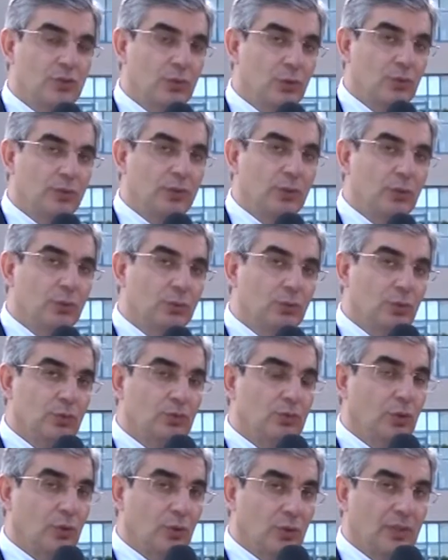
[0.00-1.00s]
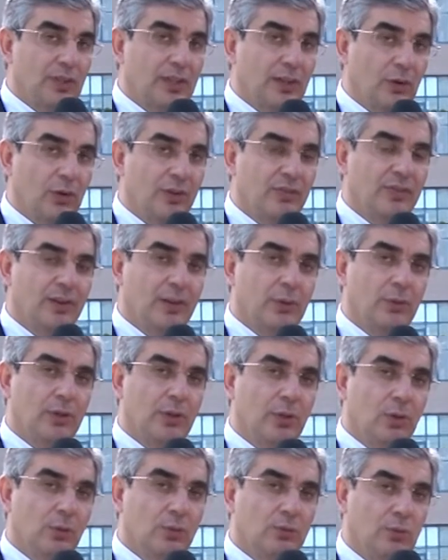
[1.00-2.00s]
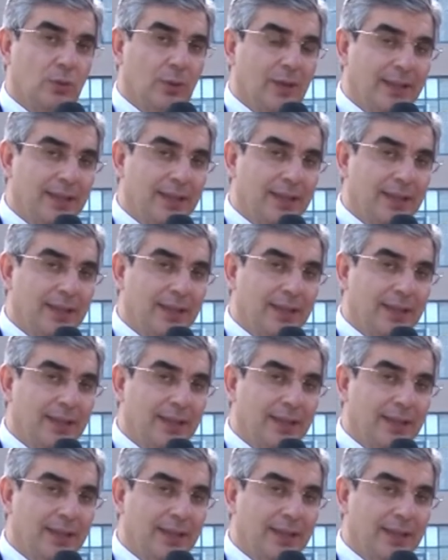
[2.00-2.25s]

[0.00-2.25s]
sono venuto, tornerò a fare un incontro